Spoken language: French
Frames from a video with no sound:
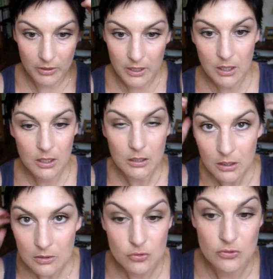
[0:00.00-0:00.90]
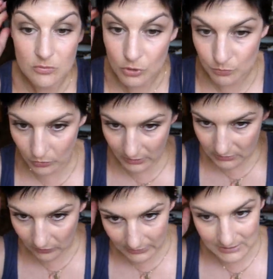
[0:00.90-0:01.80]
Vous voyez excusez-moi, je m'en
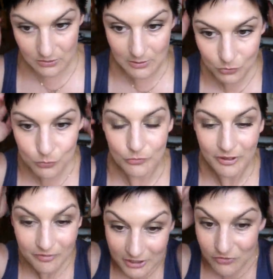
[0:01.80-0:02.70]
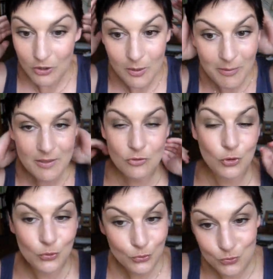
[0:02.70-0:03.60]
garde dans la glace en même temps pour vérifier que je fais quand même pas des
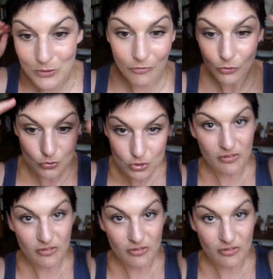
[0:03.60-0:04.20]
trucs où d'un seul coup